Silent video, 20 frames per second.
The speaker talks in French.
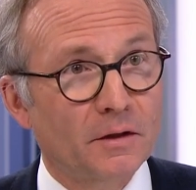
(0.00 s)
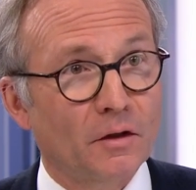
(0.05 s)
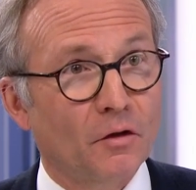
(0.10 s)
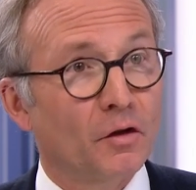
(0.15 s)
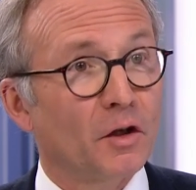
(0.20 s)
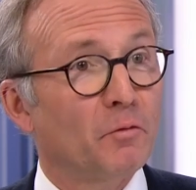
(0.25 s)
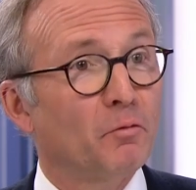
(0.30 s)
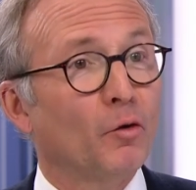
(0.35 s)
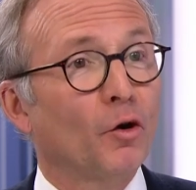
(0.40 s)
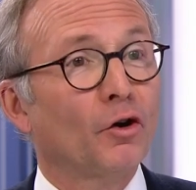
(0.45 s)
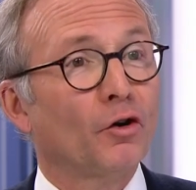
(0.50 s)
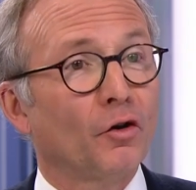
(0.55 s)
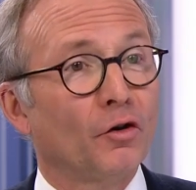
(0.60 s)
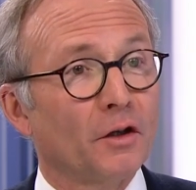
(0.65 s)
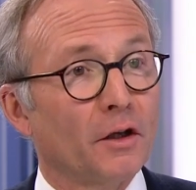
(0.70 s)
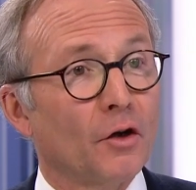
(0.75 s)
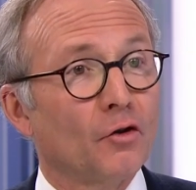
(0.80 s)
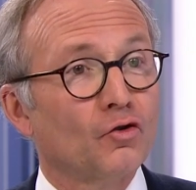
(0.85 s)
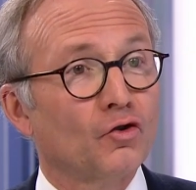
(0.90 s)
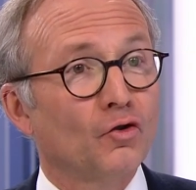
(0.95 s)
Ce n'est pas
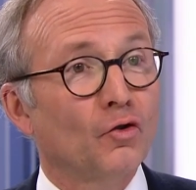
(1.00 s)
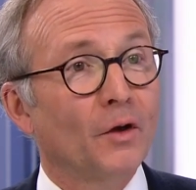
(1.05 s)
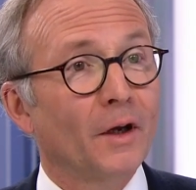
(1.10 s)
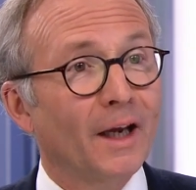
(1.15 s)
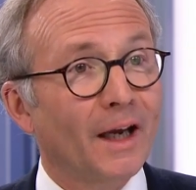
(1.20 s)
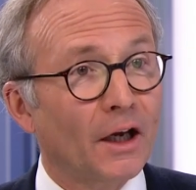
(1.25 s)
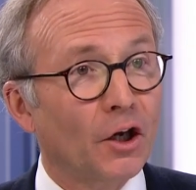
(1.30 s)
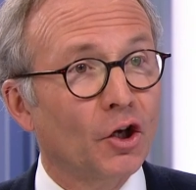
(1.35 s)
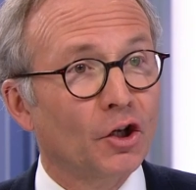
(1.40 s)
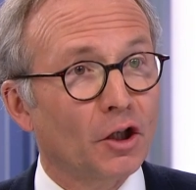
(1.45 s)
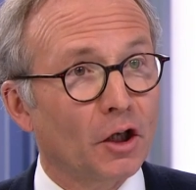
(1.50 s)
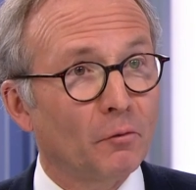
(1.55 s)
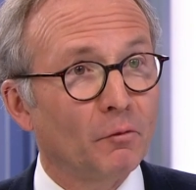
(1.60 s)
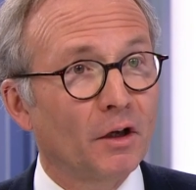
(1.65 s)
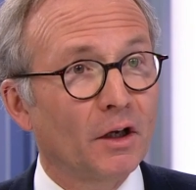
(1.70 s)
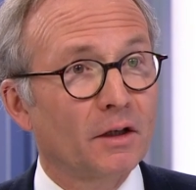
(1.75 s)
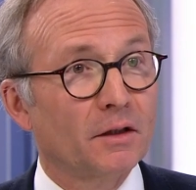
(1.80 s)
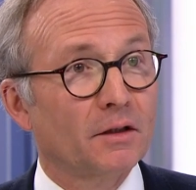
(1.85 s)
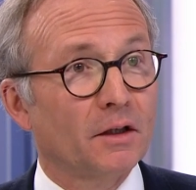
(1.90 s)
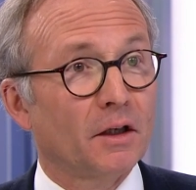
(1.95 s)
qu'un enjeu
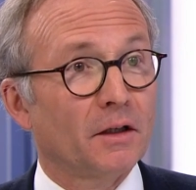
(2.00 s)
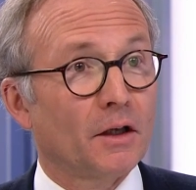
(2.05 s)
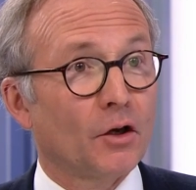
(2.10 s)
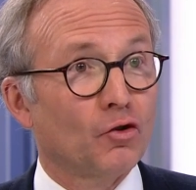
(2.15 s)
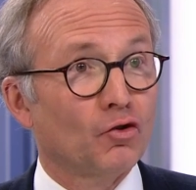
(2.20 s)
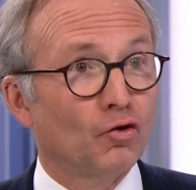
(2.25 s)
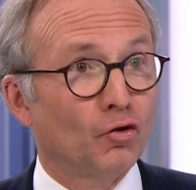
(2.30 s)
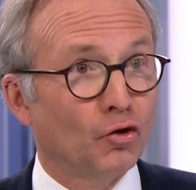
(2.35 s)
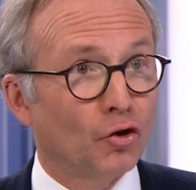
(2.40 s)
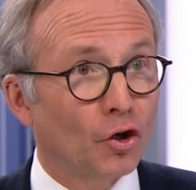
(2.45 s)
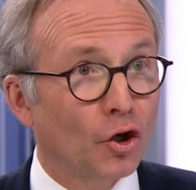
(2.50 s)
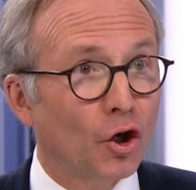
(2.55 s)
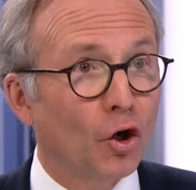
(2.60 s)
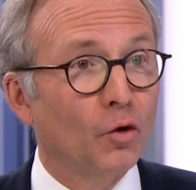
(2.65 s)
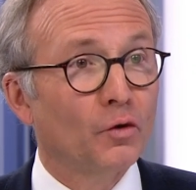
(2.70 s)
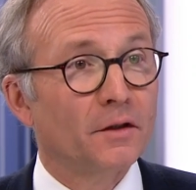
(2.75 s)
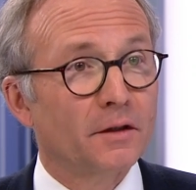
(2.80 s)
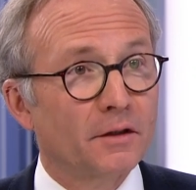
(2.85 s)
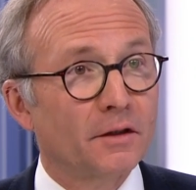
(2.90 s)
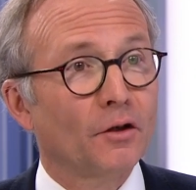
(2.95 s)
économique, c'est un enjeu de
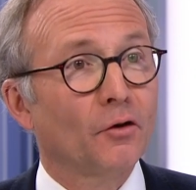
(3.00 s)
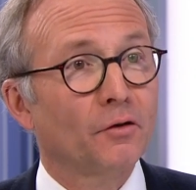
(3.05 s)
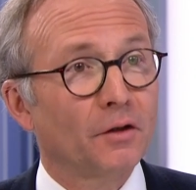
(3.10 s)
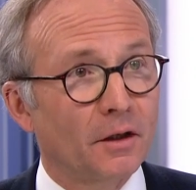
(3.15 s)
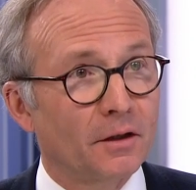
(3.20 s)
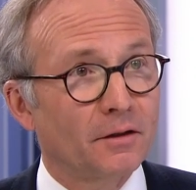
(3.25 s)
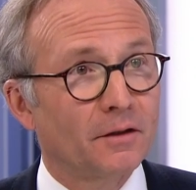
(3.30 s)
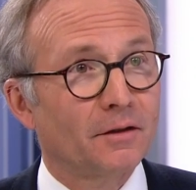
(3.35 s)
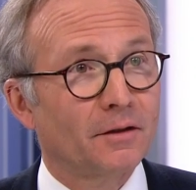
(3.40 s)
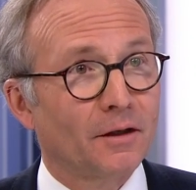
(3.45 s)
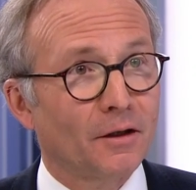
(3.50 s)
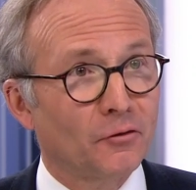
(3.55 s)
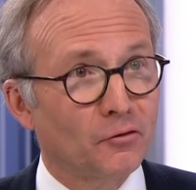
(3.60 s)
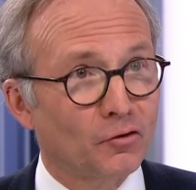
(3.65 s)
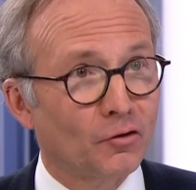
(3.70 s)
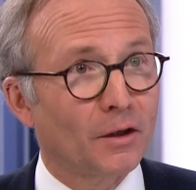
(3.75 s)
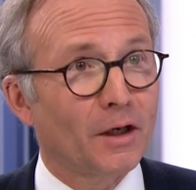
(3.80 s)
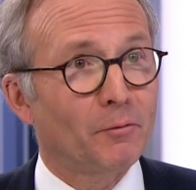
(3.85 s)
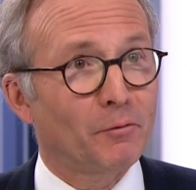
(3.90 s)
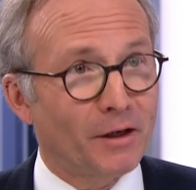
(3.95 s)
conditions
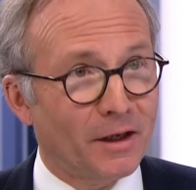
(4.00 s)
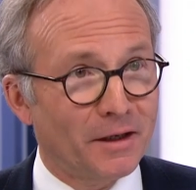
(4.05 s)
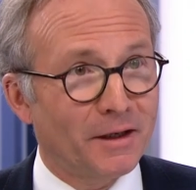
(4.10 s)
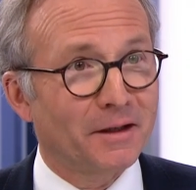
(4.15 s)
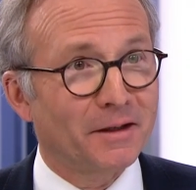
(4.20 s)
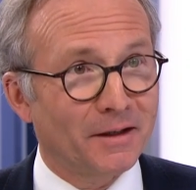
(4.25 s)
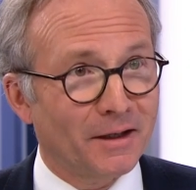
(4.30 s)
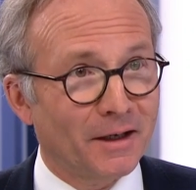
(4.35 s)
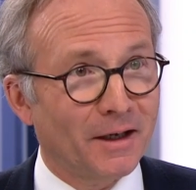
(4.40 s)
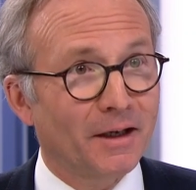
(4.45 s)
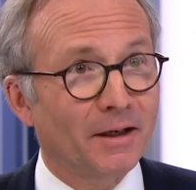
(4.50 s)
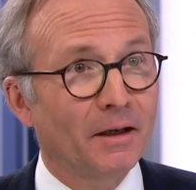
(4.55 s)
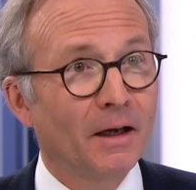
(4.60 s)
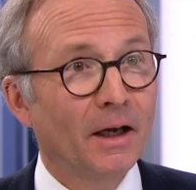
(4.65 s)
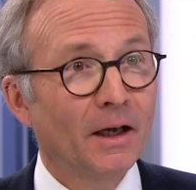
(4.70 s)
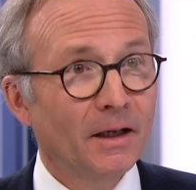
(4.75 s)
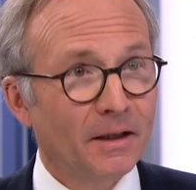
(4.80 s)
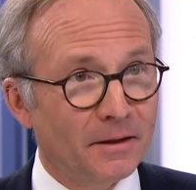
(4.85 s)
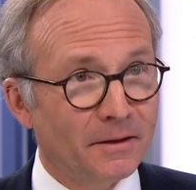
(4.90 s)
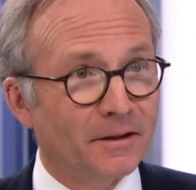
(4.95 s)
d'existence sur la planète Terre,
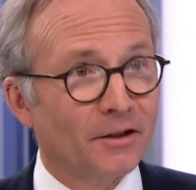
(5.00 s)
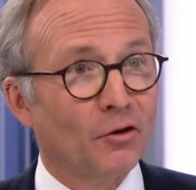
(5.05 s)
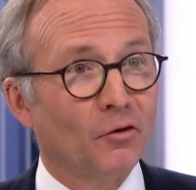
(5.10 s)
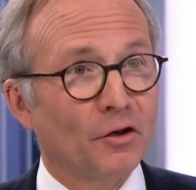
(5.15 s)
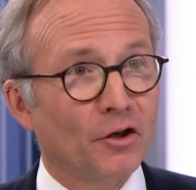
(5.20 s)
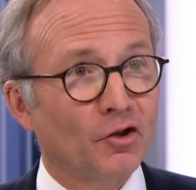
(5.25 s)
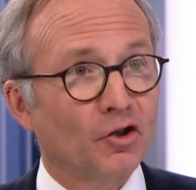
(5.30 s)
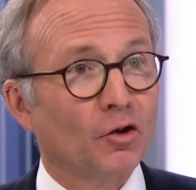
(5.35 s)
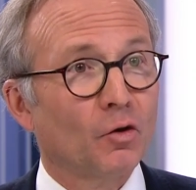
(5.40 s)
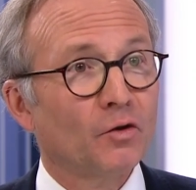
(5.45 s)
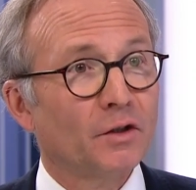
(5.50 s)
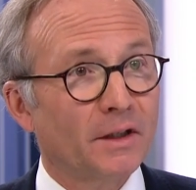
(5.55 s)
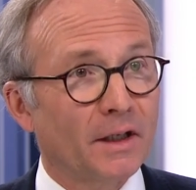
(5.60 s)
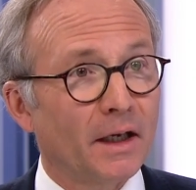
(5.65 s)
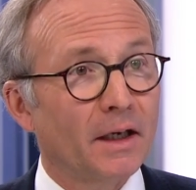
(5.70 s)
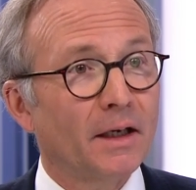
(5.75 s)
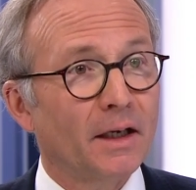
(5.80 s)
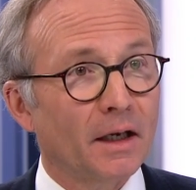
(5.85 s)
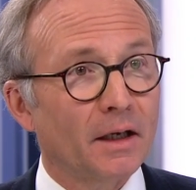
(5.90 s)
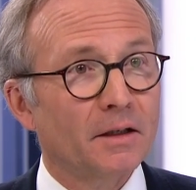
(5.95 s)
disons les choses
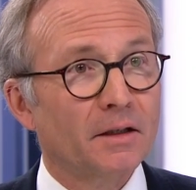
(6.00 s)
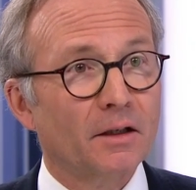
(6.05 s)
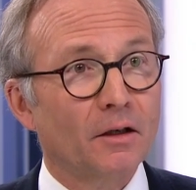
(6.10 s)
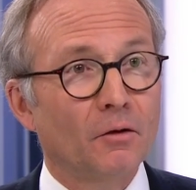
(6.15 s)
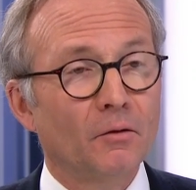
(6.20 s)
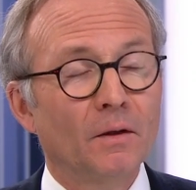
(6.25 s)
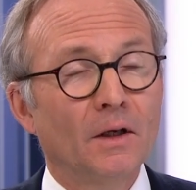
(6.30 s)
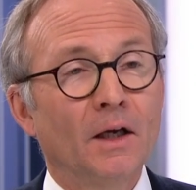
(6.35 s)
telles qu'elles sont.